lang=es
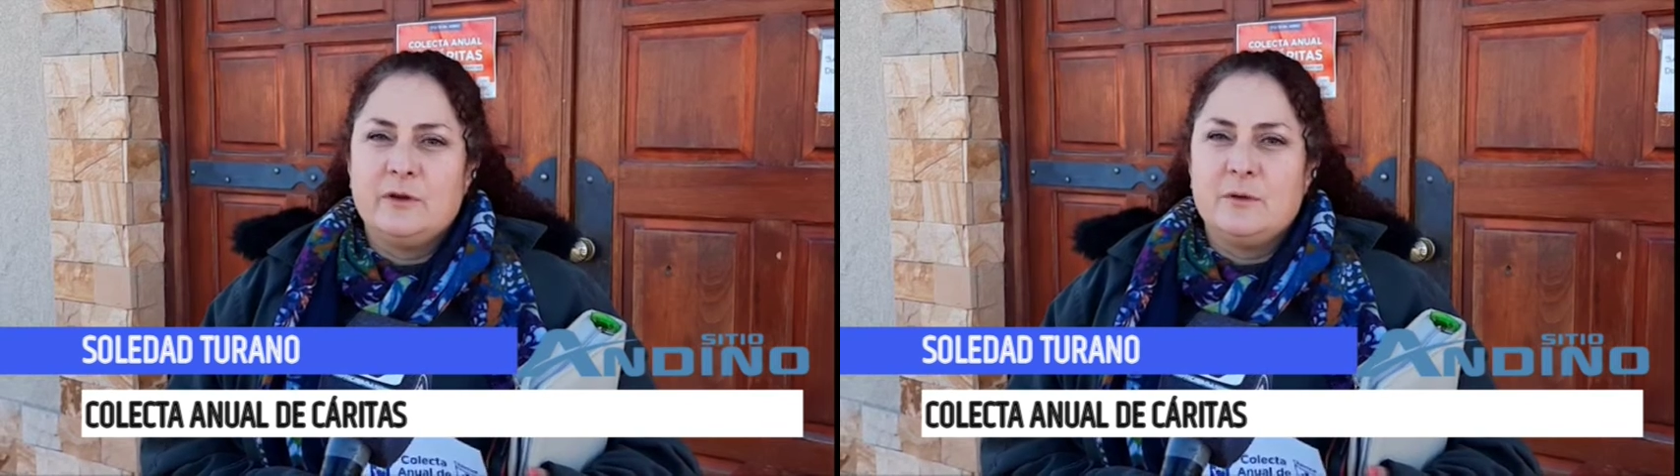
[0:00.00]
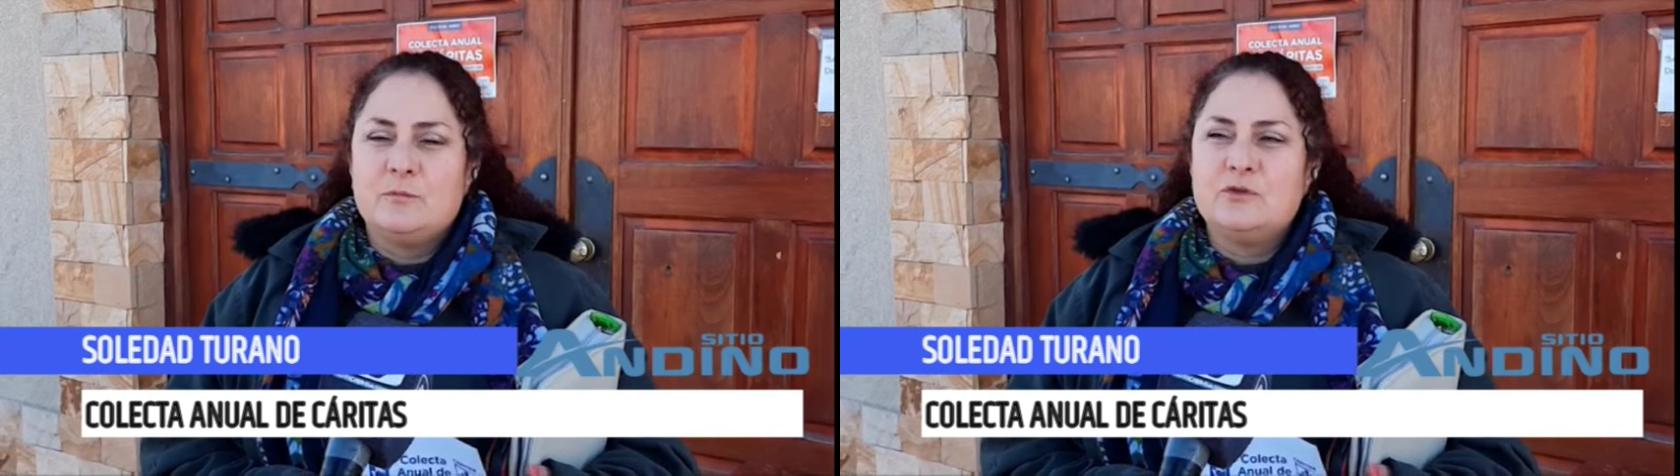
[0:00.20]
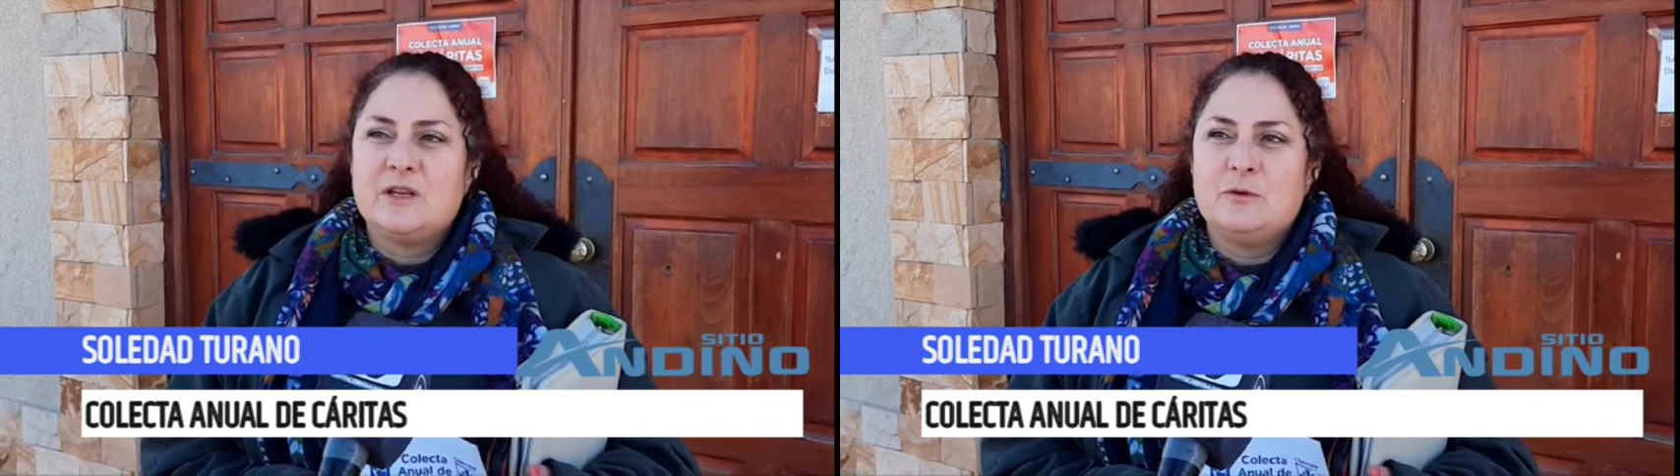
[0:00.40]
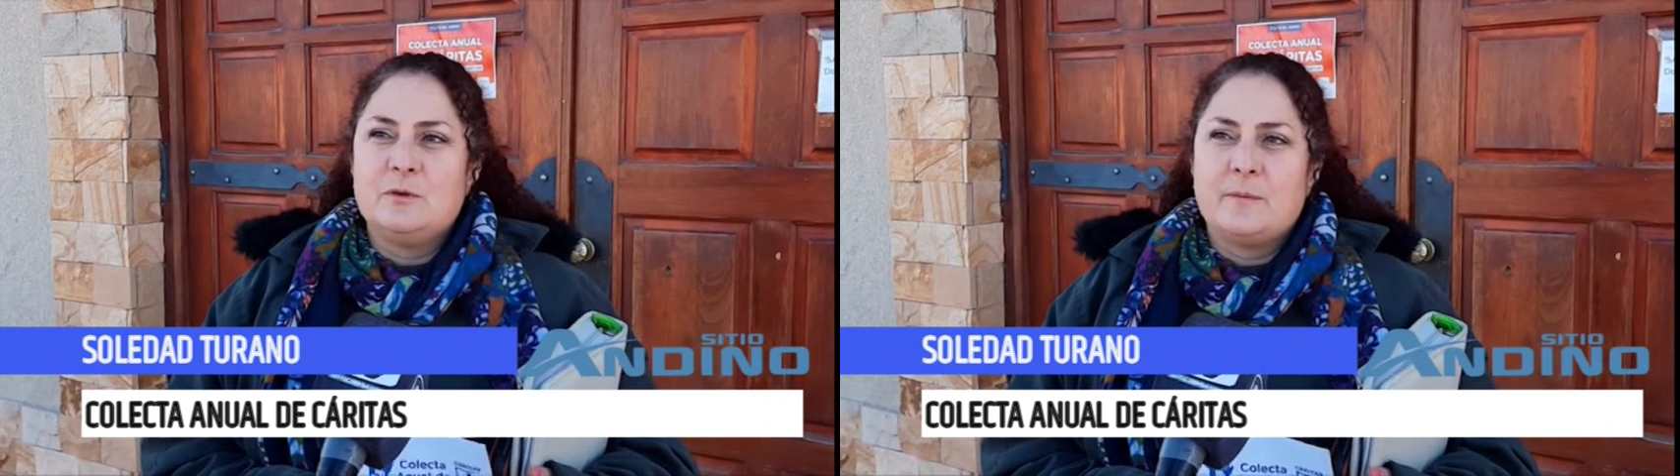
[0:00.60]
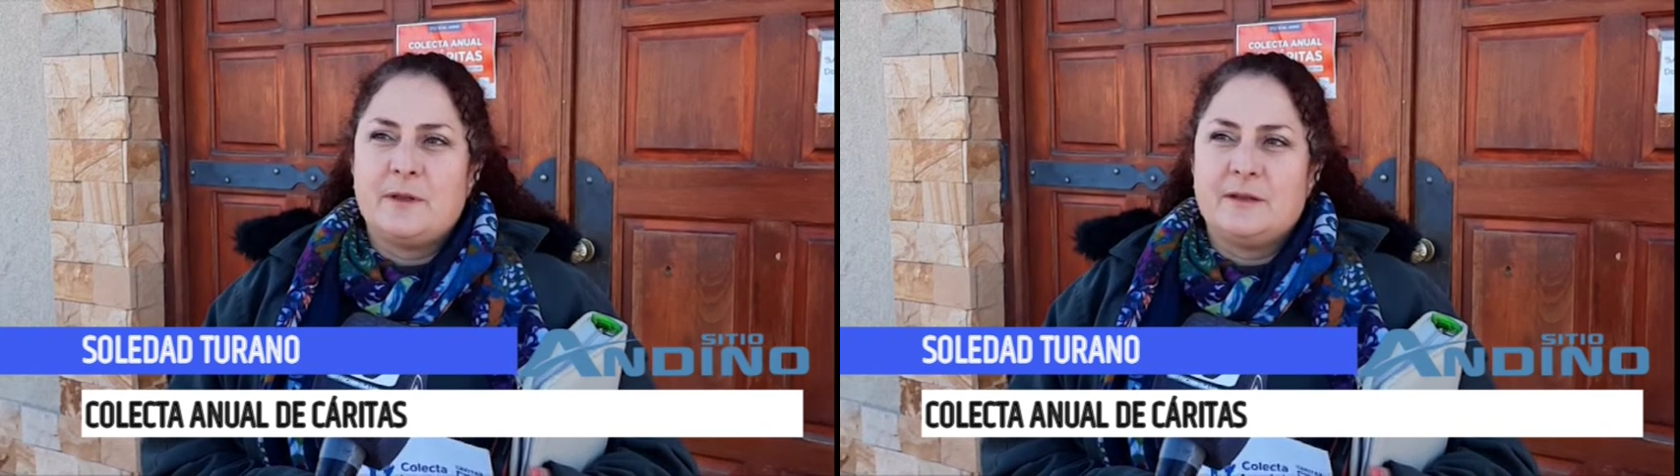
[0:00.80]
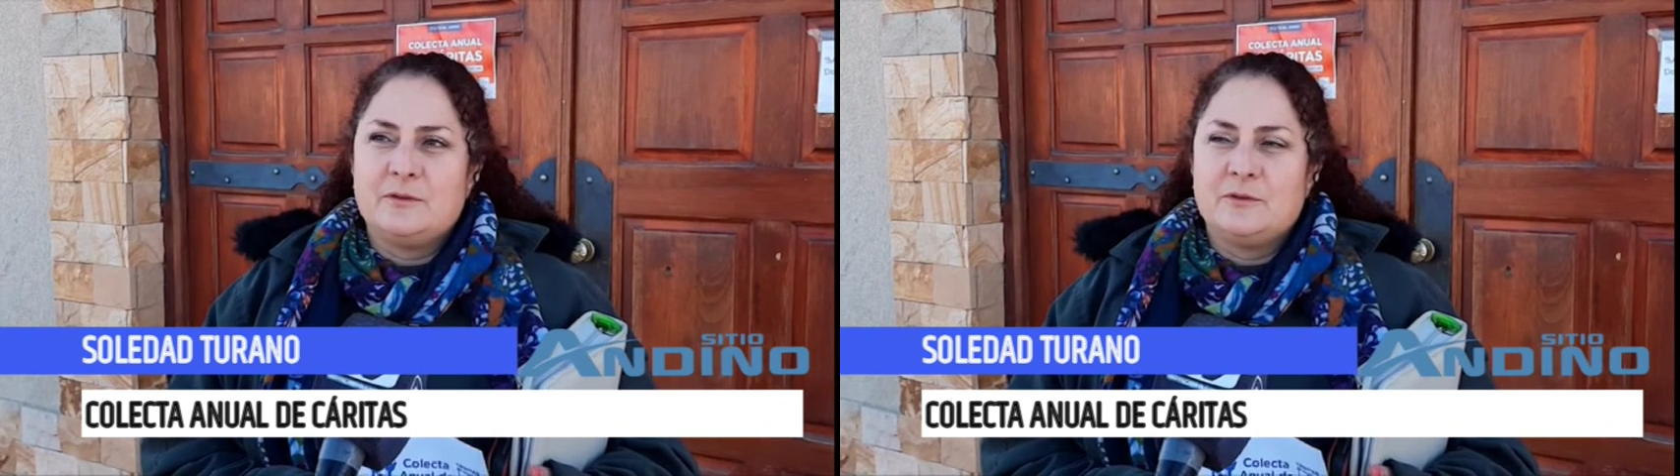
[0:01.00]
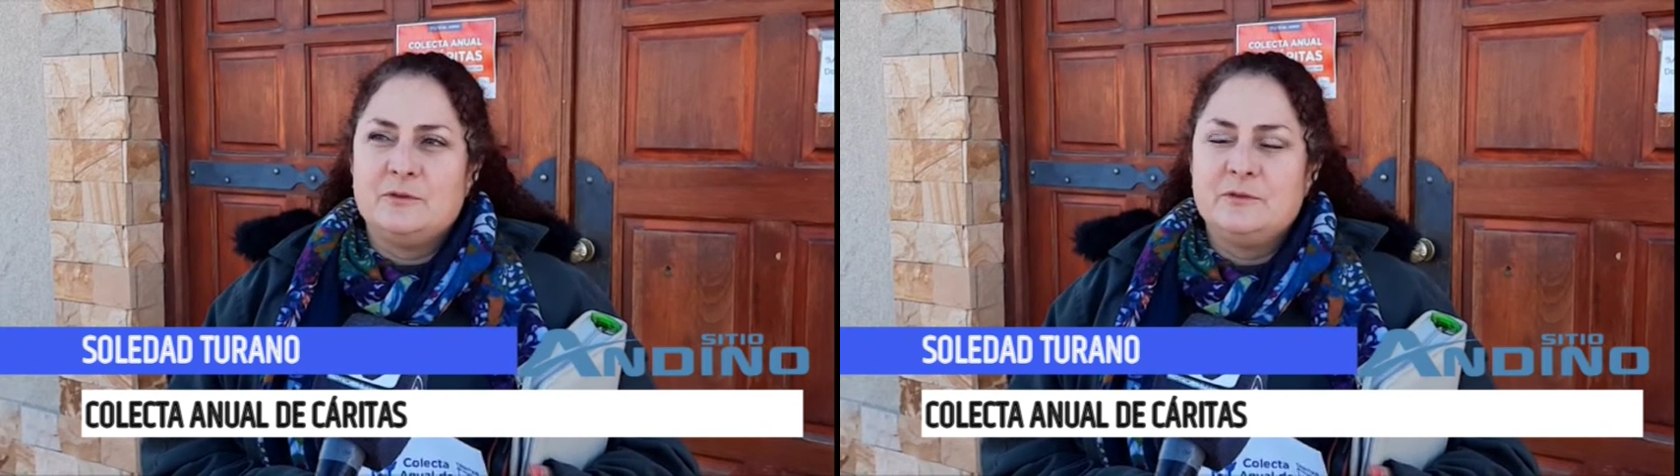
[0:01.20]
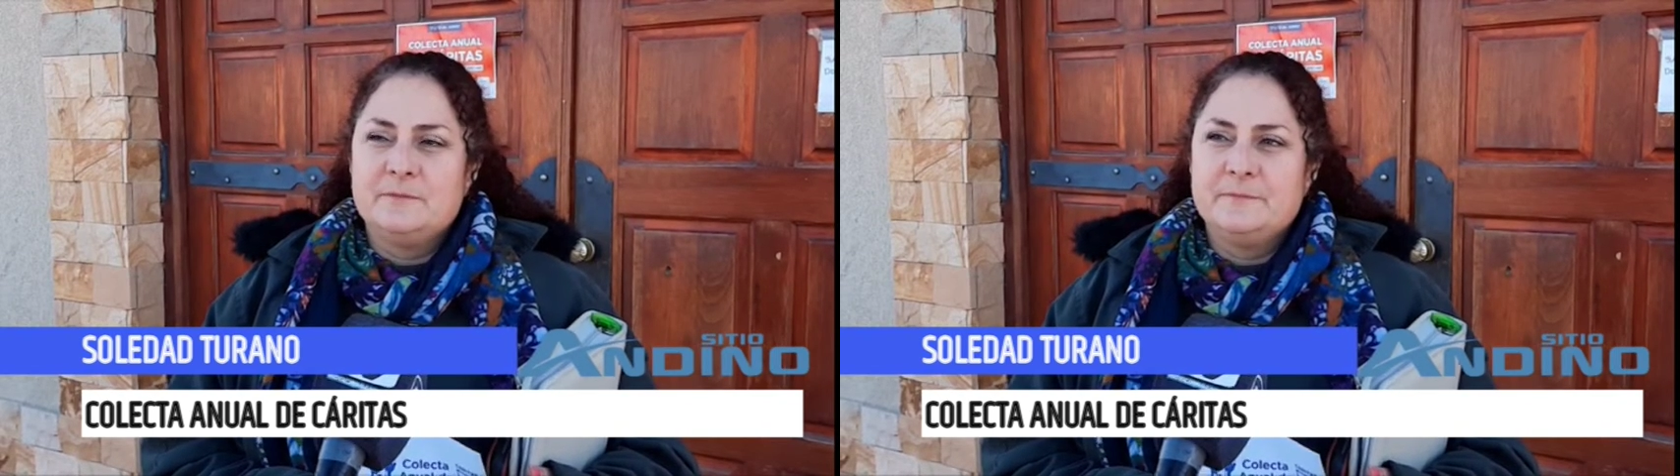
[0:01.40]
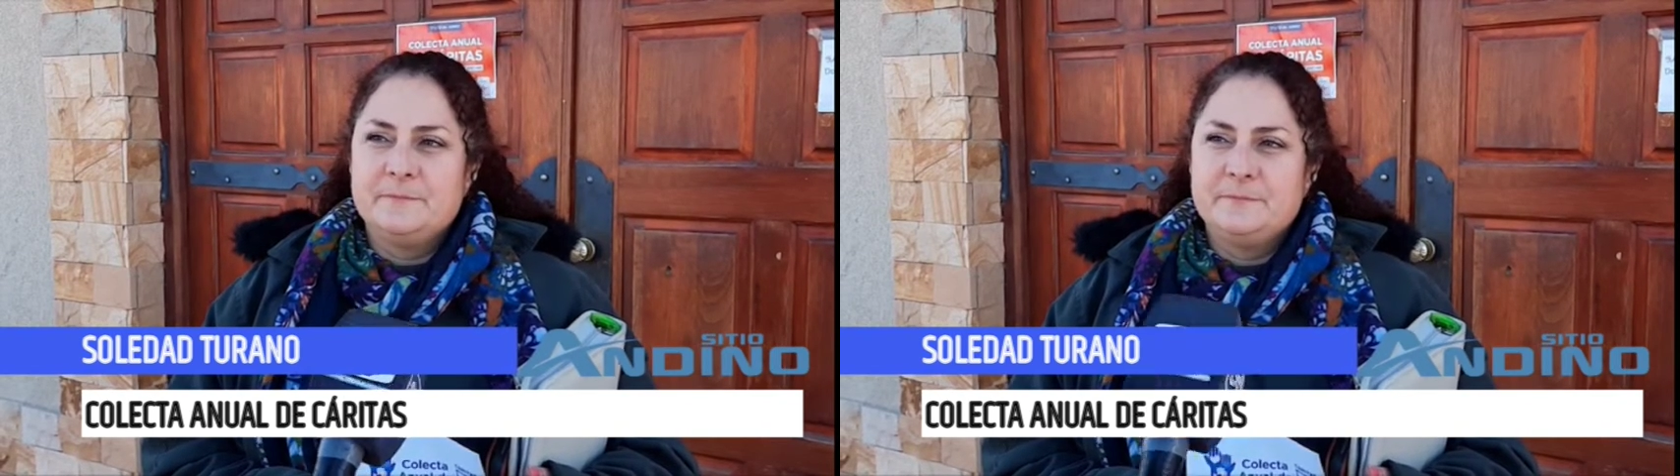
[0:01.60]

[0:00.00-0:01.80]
fue de mucha ayuda para todos.